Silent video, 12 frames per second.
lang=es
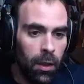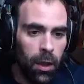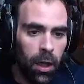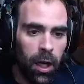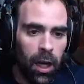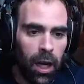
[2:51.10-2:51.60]

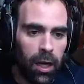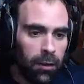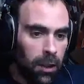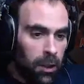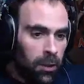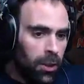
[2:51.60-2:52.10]
¡Eh!
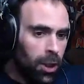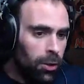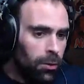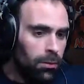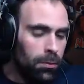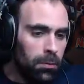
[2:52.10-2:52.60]

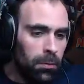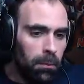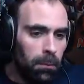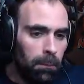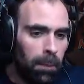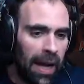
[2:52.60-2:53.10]
¡No!
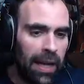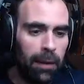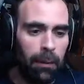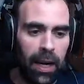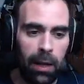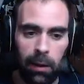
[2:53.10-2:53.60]
Vale,
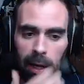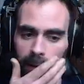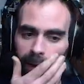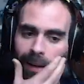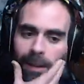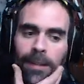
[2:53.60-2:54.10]
vale, vale,
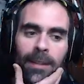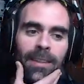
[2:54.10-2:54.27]
vale